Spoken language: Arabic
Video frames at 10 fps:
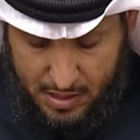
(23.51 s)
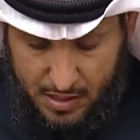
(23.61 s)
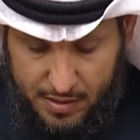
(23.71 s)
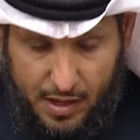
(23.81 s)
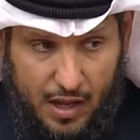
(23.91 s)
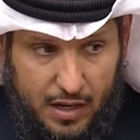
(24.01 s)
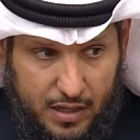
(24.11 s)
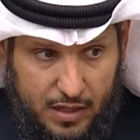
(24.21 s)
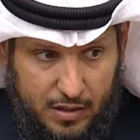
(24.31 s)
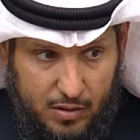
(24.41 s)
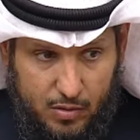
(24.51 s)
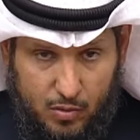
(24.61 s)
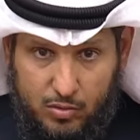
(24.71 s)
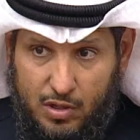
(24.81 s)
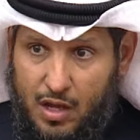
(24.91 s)
لذلك
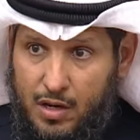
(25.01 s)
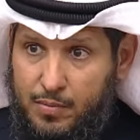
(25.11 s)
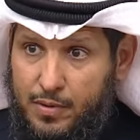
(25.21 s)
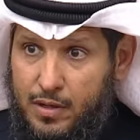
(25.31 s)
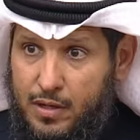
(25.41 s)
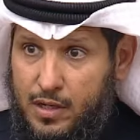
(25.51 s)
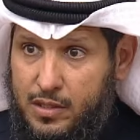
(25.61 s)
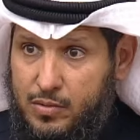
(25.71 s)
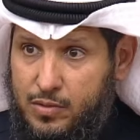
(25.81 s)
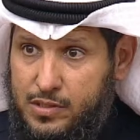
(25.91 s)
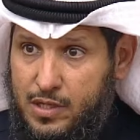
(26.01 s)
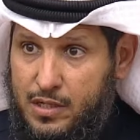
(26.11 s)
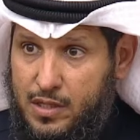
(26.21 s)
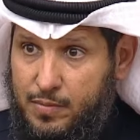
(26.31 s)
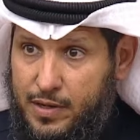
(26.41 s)
أطالب الأخت وزيرة
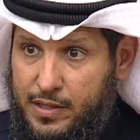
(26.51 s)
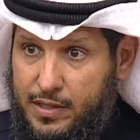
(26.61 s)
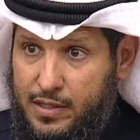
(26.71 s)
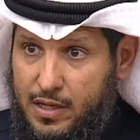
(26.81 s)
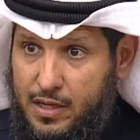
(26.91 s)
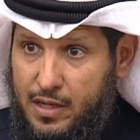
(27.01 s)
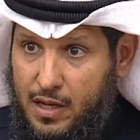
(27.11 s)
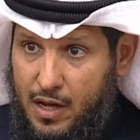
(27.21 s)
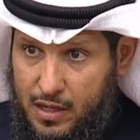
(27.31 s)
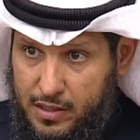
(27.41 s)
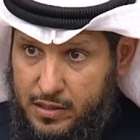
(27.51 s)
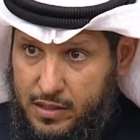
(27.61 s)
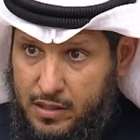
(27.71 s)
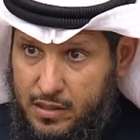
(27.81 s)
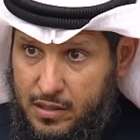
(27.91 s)
البلدية
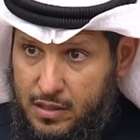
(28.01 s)
الحالية